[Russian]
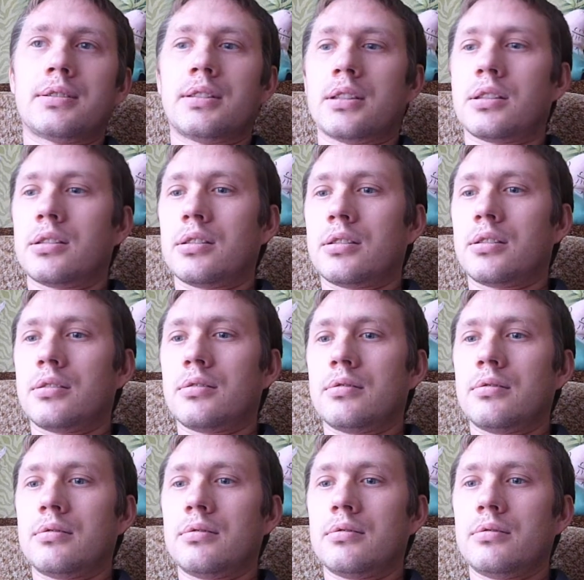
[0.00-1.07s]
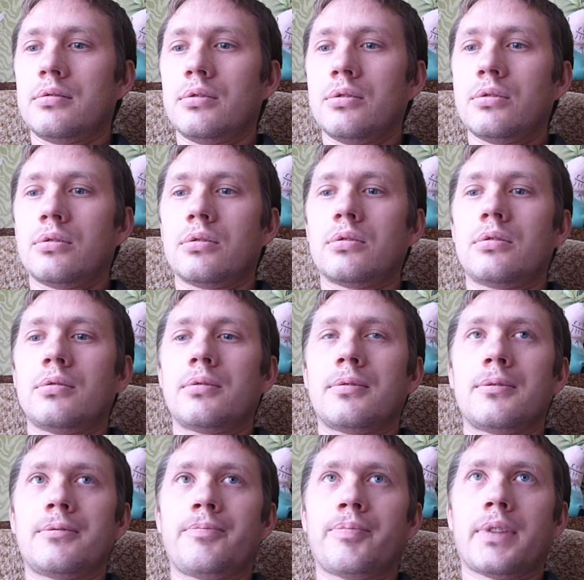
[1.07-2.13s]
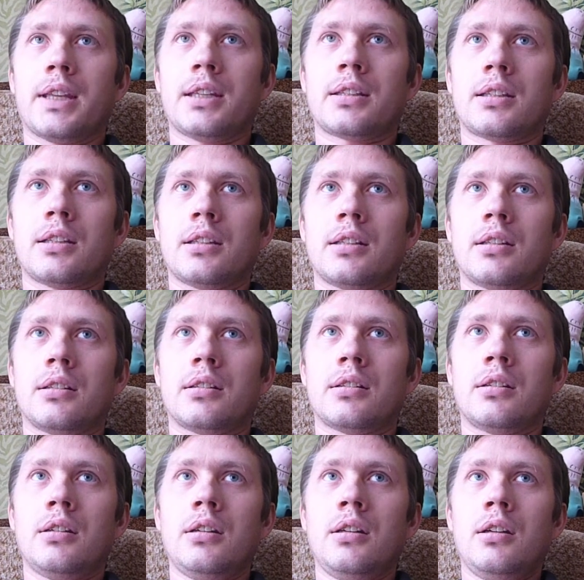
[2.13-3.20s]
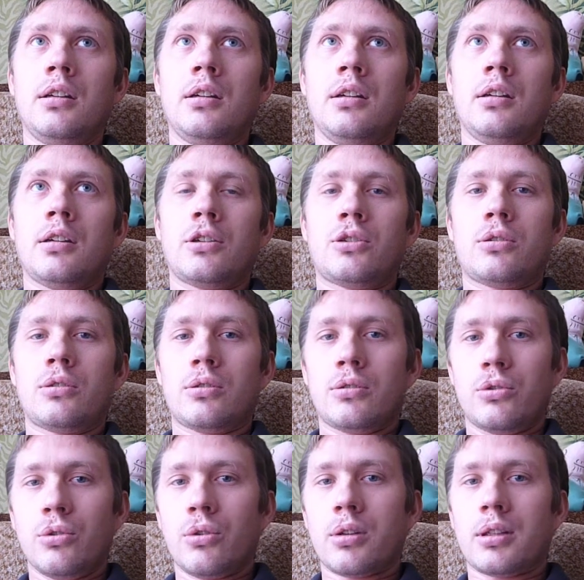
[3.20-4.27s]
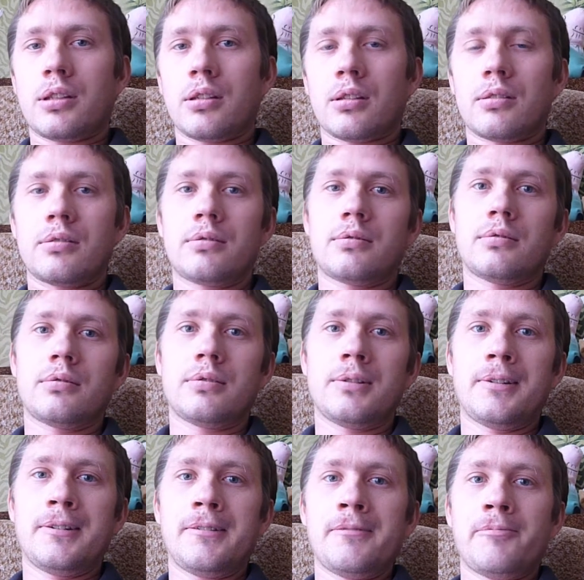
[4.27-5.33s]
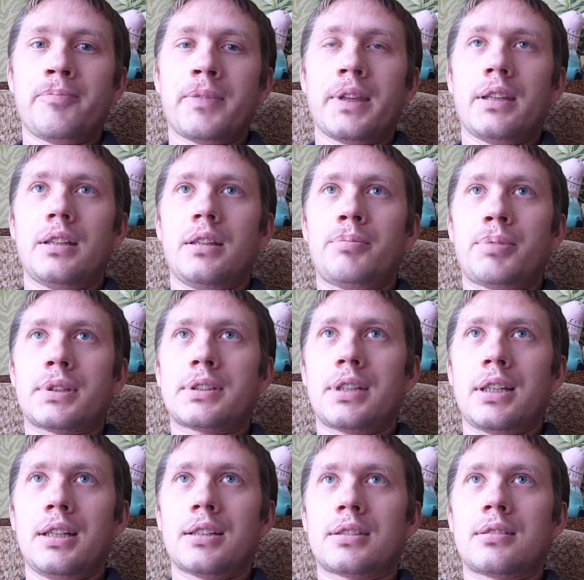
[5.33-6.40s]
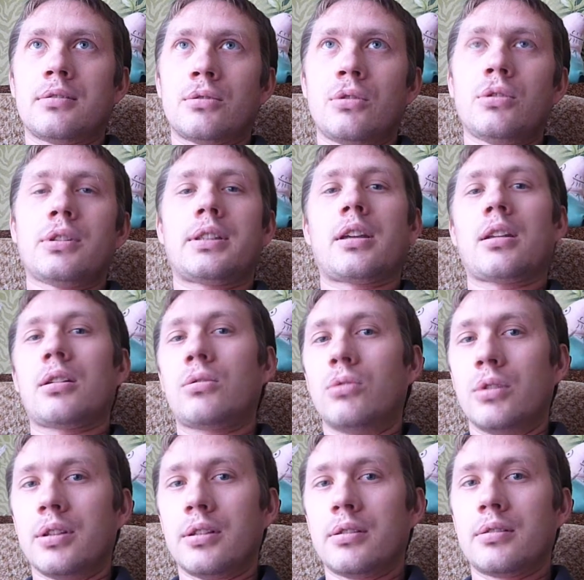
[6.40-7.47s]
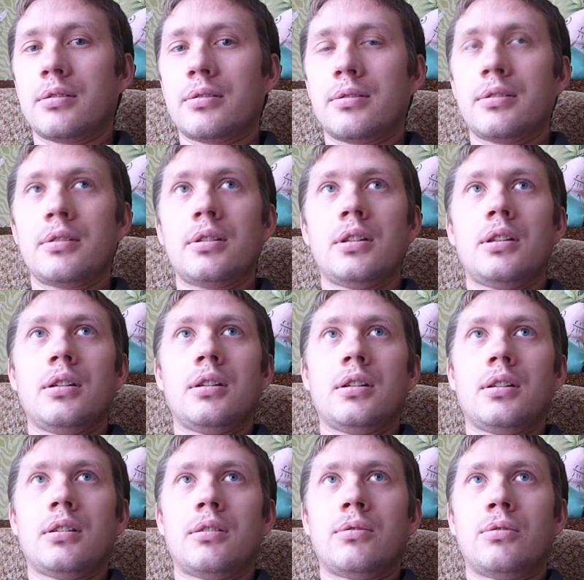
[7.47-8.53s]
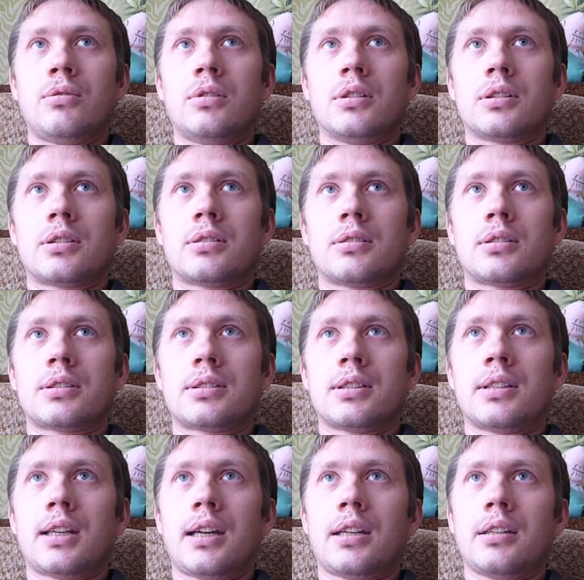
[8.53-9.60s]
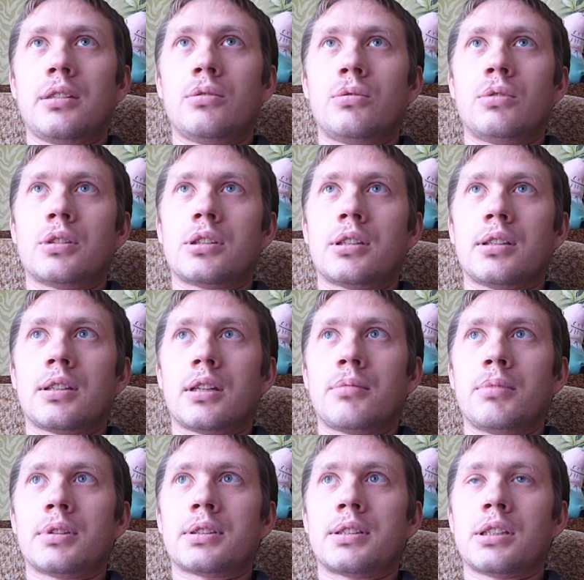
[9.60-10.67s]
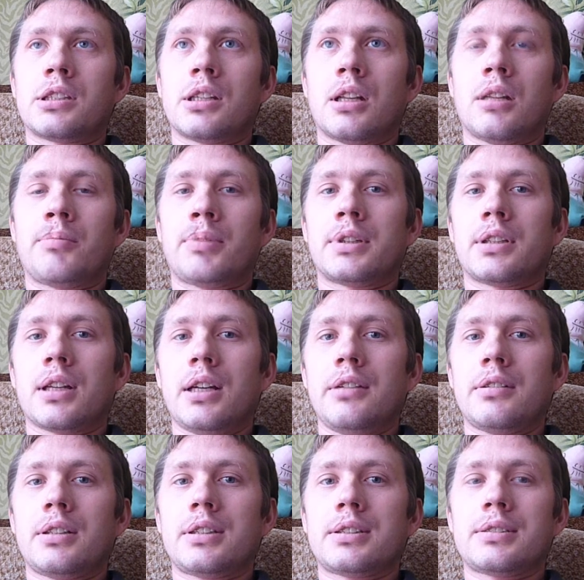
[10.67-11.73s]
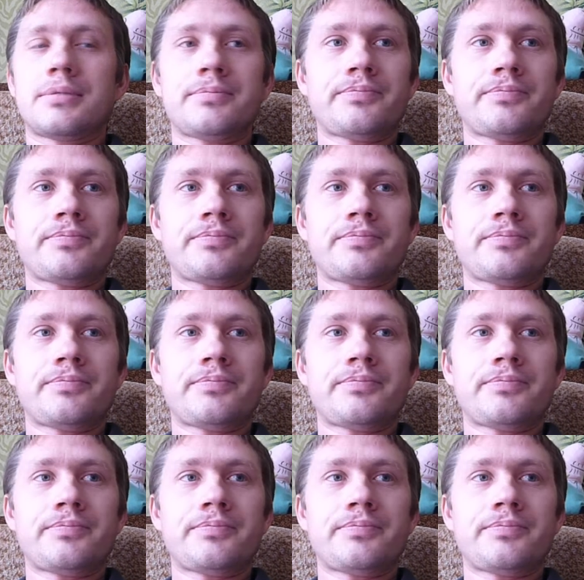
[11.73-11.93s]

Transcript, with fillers: Значит, ну, это перхер непосредственно, но он дорогой. Вот. Цена не очень как бы сначала понравилась.